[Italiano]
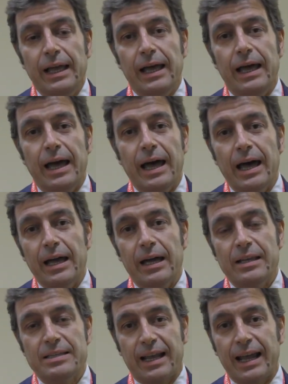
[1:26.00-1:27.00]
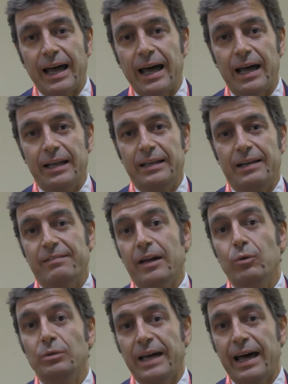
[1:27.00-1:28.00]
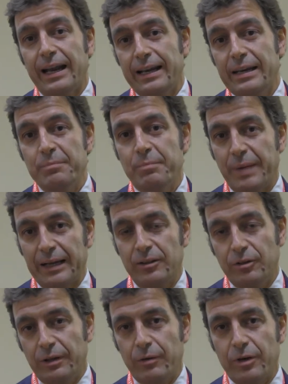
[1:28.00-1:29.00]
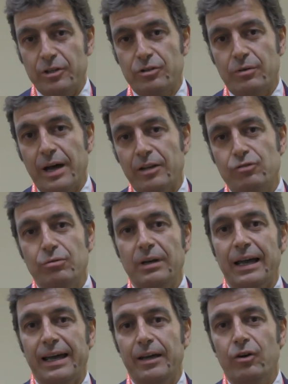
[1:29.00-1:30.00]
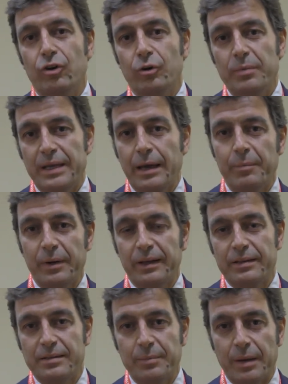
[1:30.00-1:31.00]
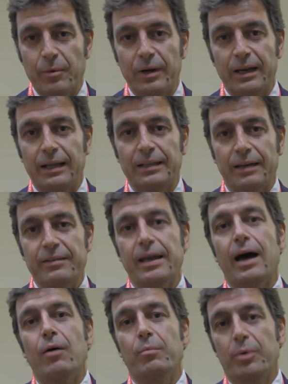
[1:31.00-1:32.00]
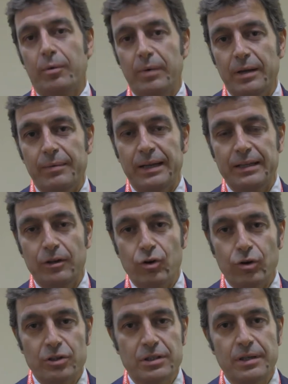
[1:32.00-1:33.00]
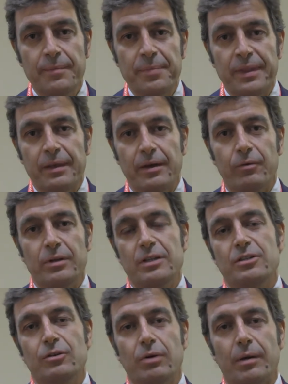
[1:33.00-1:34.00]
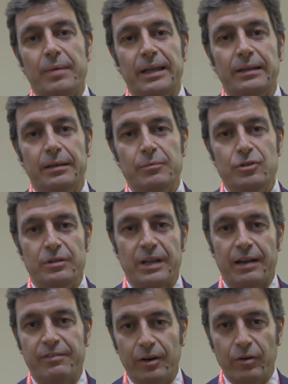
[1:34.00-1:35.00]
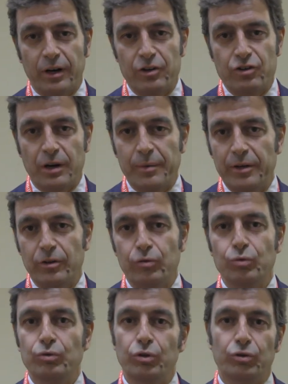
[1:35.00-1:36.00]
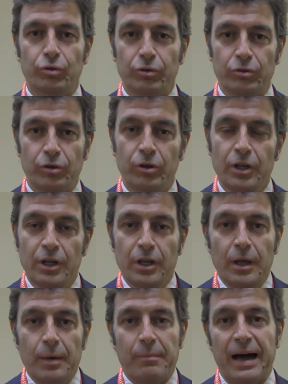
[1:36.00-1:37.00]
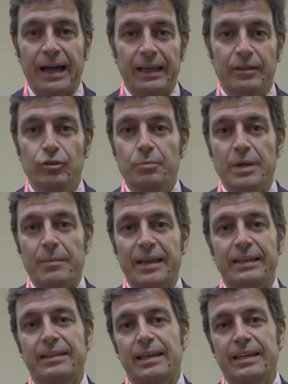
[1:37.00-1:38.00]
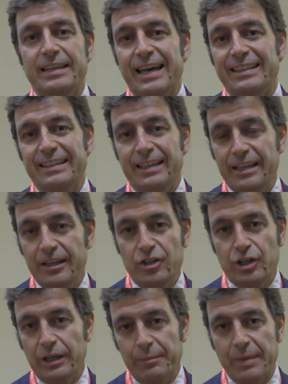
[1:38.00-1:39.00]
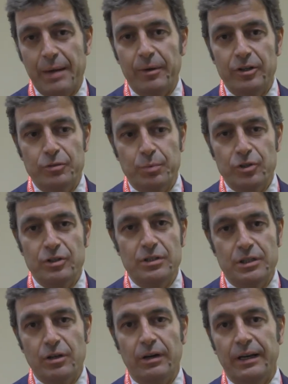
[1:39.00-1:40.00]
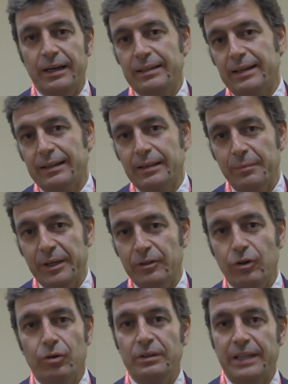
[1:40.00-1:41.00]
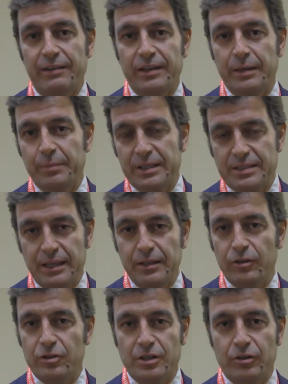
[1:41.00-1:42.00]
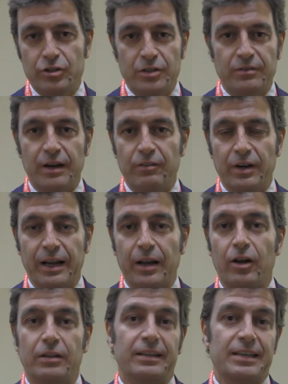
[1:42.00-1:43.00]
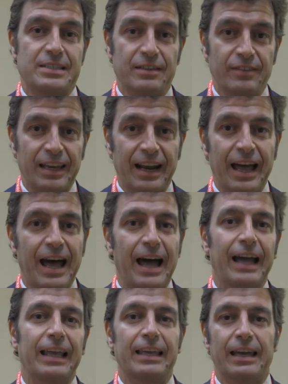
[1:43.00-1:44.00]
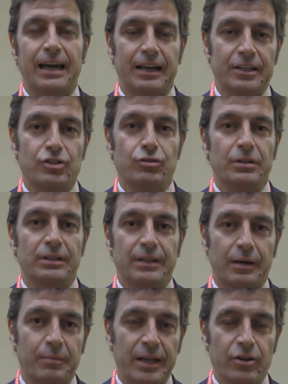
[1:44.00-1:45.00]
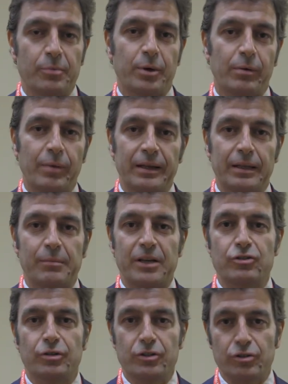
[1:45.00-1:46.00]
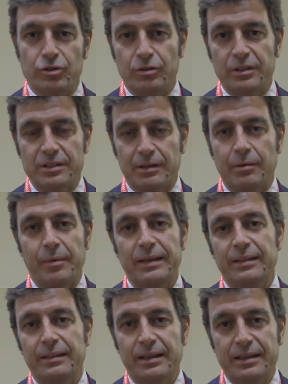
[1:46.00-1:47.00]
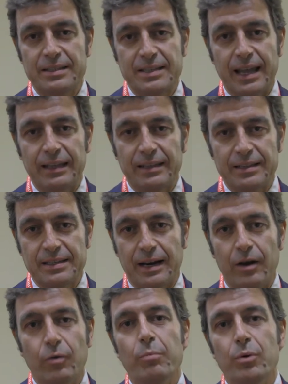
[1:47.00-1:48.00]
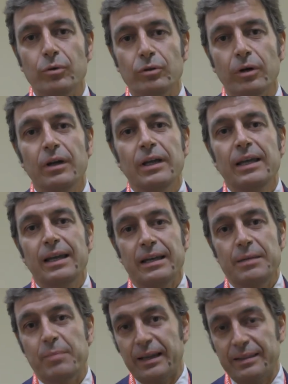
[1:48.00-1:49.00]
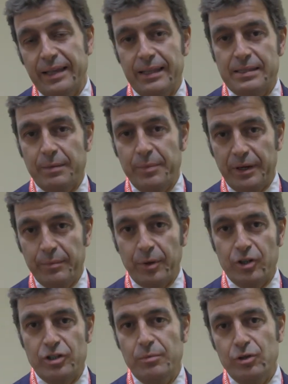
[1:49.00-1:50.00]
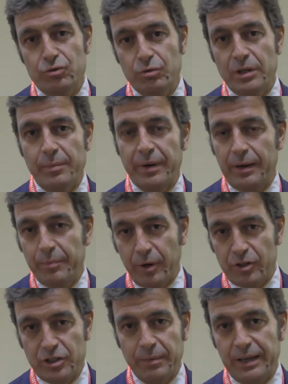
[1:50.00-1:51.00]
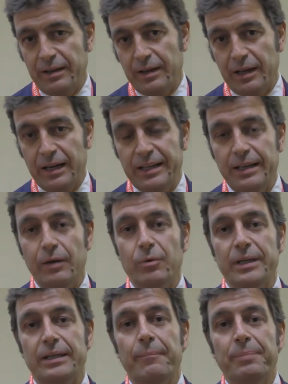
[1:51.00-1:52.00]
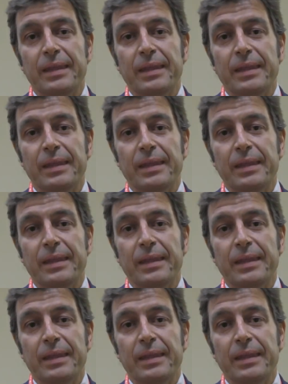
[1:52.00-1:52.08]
Eh, sarà da valutare l'impatto che questo ha sulla economia, perché sappiamo che la TAVI ha un problema di costi e quindi sicuramente bisognerà fare un ragionamento a tutto tondo ma indubbiamente i dati clinici che abbiamo a disposizione nel trattamento contabile dei pazienti con stenosi valvolare aortica severa anche a rischio intermedio e probabilmente a basso rischio sono estremamente interessanti e saranno un punto di partenza per i prossimi studi e per le prossime eh, linee guida.